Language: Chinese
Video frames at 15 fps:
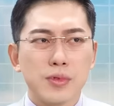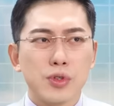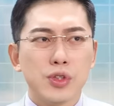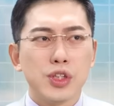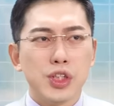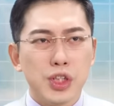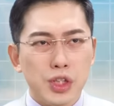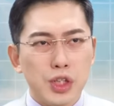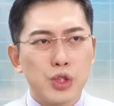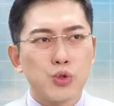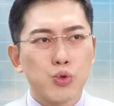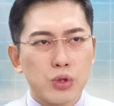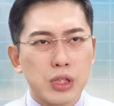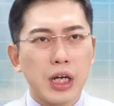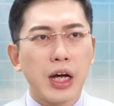季底
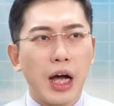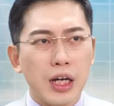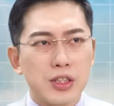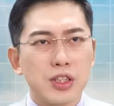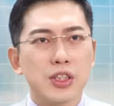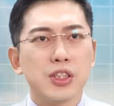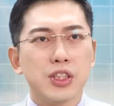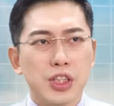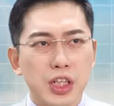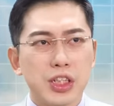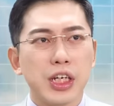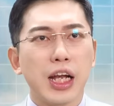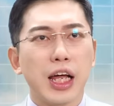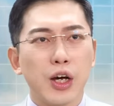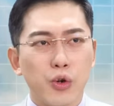做账行情，接
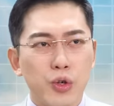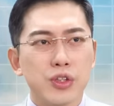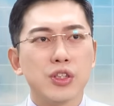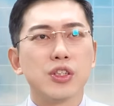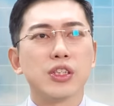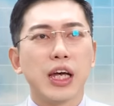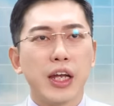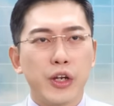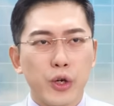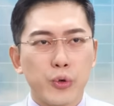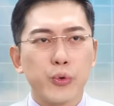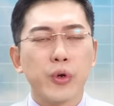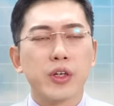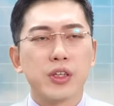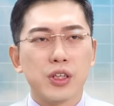下来会是在六
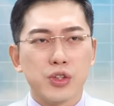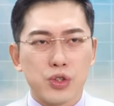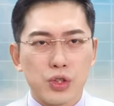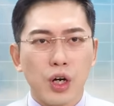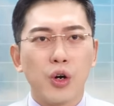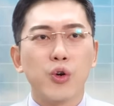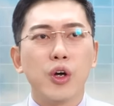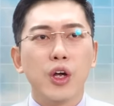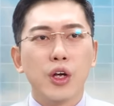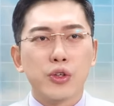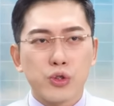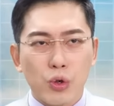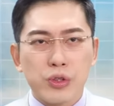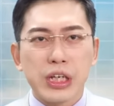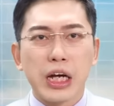月的时候
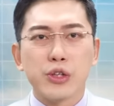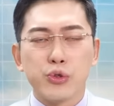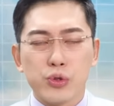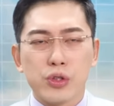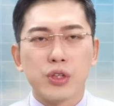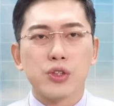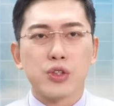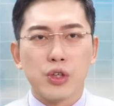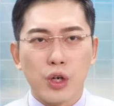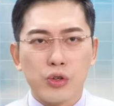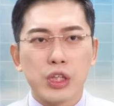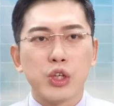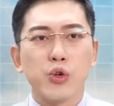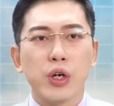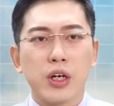中下旬的时候，
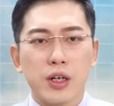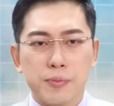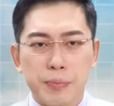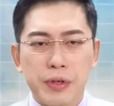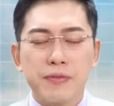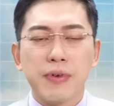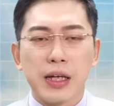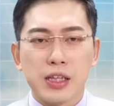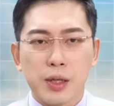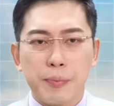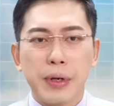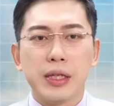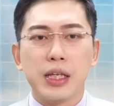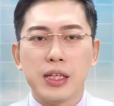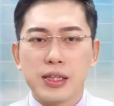你会很频繁的
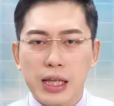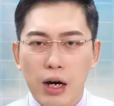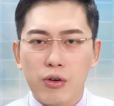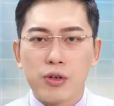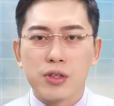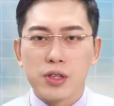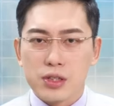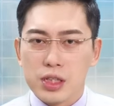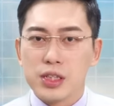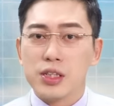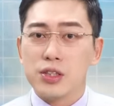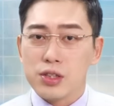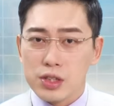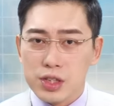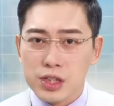被听到的这件
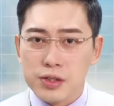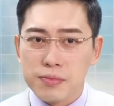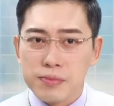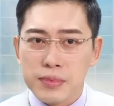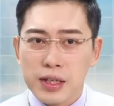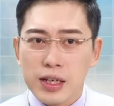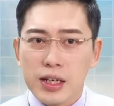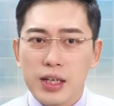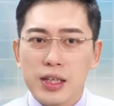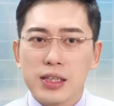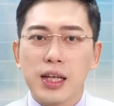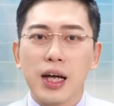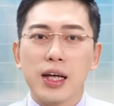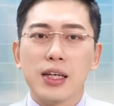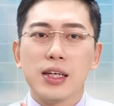事情。
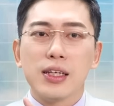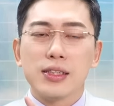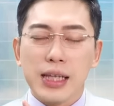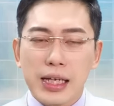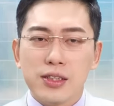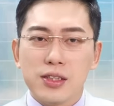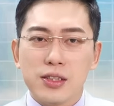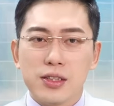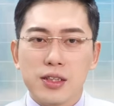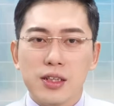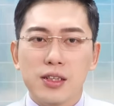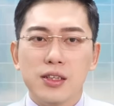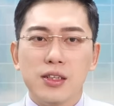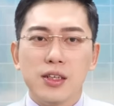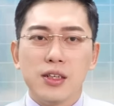那但是
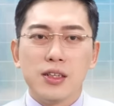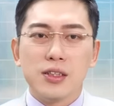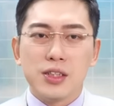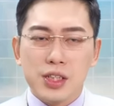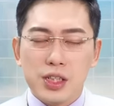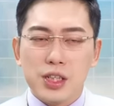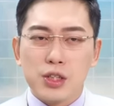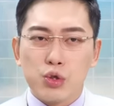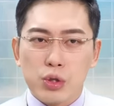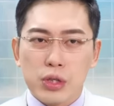呢，季底做